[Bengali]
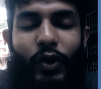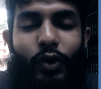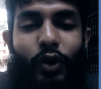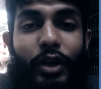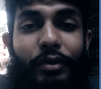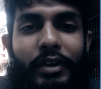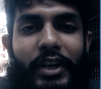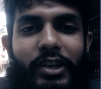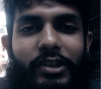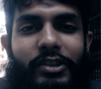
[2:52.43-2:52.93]

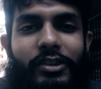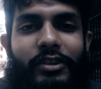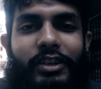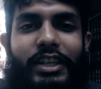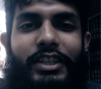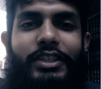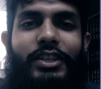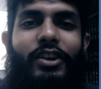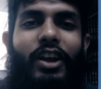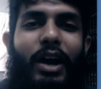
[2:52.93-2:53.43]

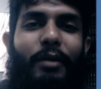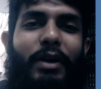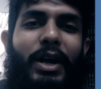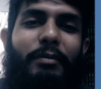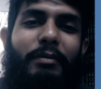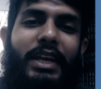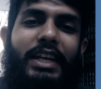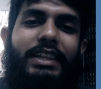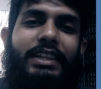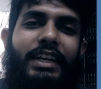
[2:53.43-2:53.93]
নোটিফিকেশনটা ছিল
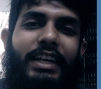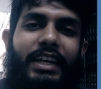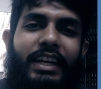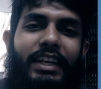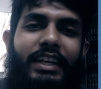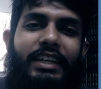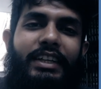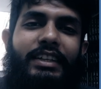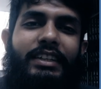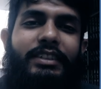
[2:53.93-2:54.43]
আমার মেইল থেকে
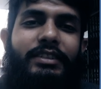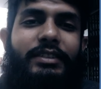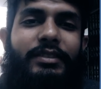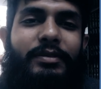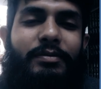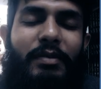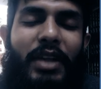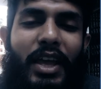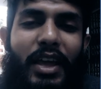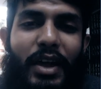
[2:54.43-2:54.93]

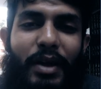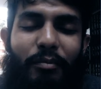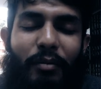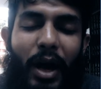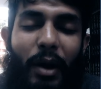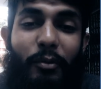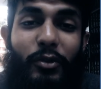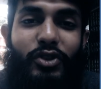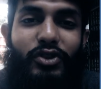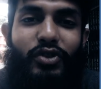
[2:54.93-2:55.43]

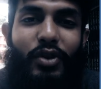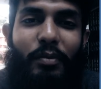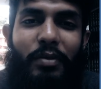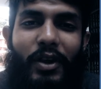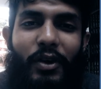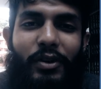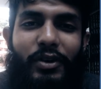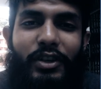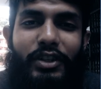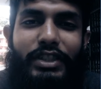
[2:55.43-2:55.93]
মামুন
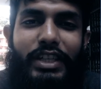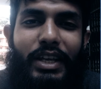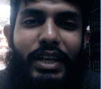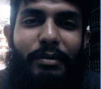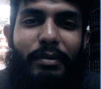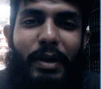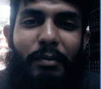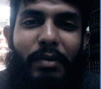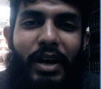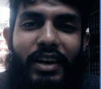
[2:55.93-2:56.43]
চমকে উঠলো যে
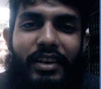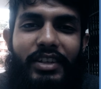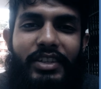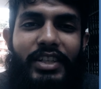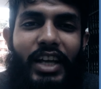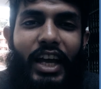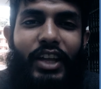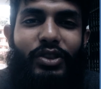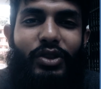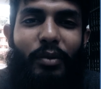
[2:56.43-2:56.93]
কী ব্যাপার
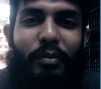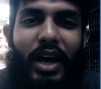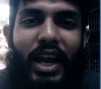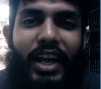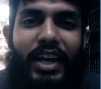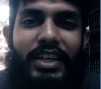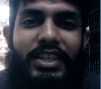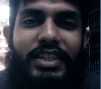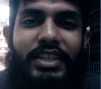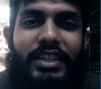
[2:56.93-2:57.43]
জায়দ তো
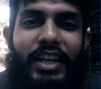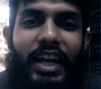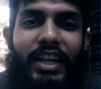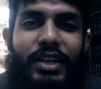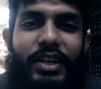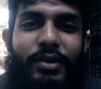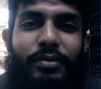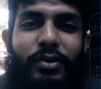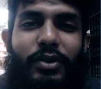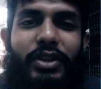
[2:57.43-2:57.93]
মারা গেছে
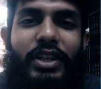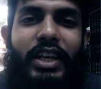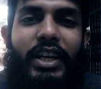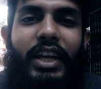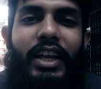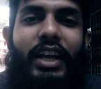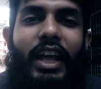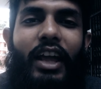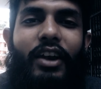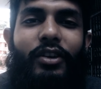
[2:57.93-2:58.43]
জায়দের ফোন
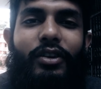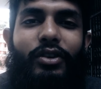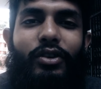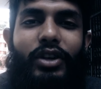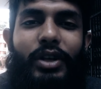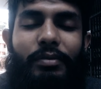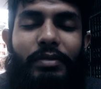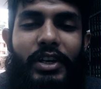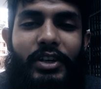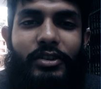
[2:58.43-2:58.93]
থেকে কেন
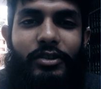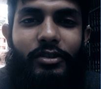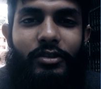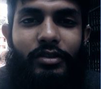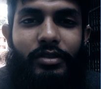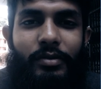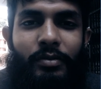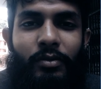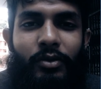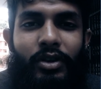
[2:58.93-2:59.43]
নোটিফিকেশন
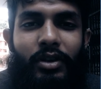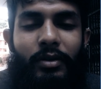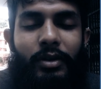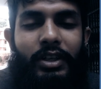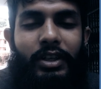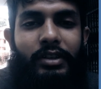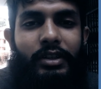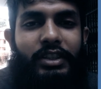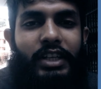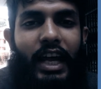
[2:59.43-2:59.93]

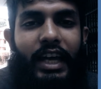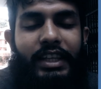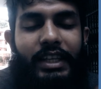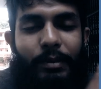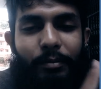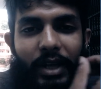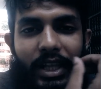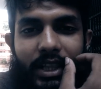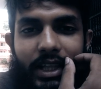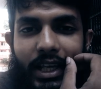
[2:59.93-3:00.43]

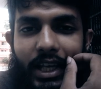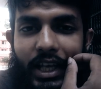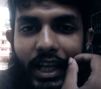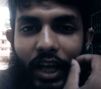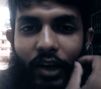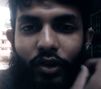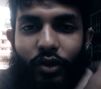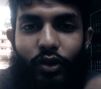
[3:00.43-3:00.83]
জায়দের মেল থেকে কেন